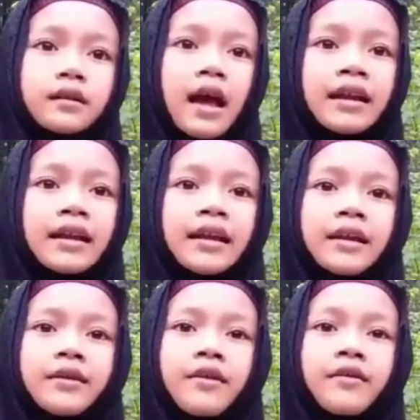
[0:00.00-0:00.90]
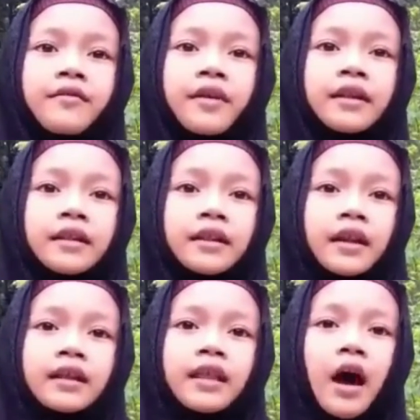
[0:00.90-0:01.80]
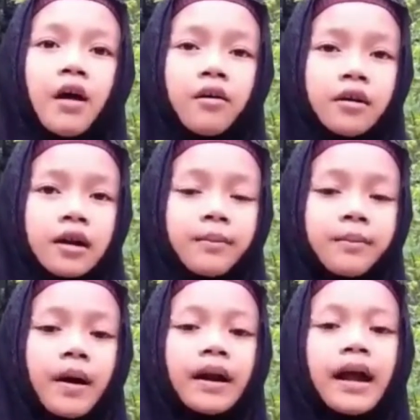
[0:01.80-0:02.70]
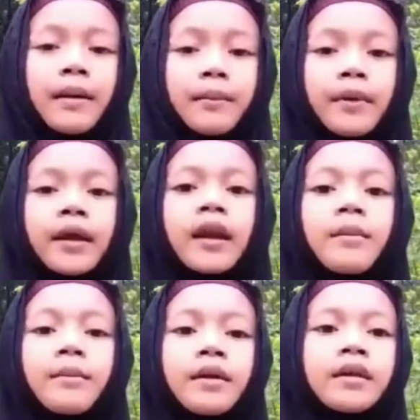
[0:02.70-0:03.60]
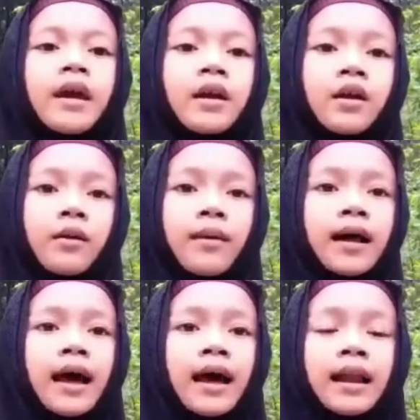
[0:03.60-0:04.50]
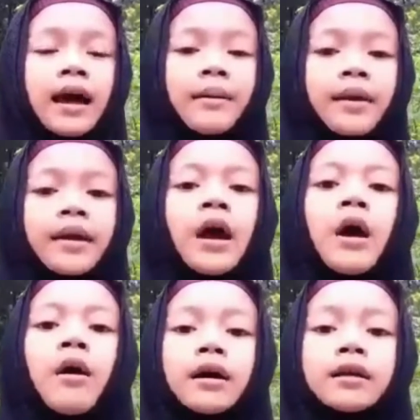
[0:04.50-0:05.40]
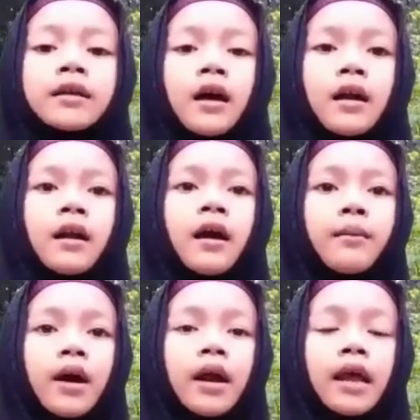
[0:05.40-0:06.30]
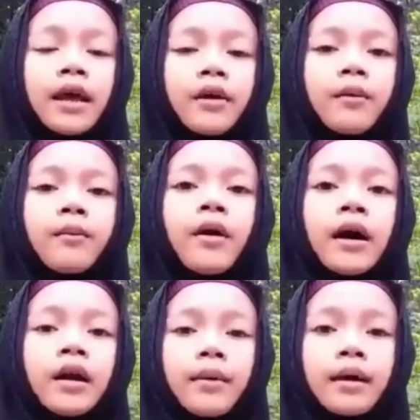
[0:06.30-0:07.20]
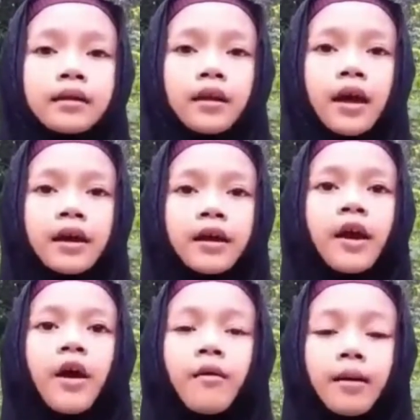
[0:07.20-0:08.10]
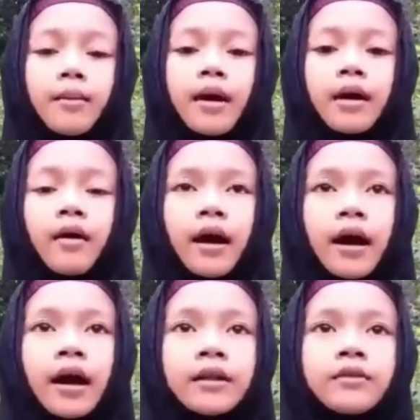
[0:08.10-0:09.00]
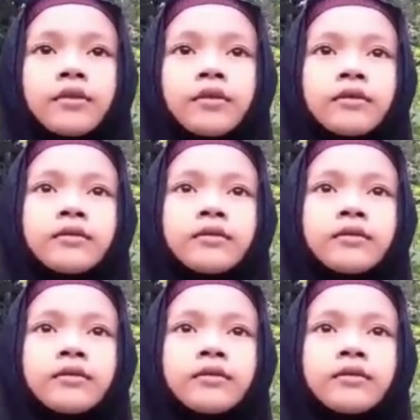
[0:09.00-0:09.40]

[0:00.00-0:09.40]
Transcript: dan Idul Fitri tahun depan. Amin amin ya robbal alamin. Wassalamualaikum warahmatullahi wabarakatuh.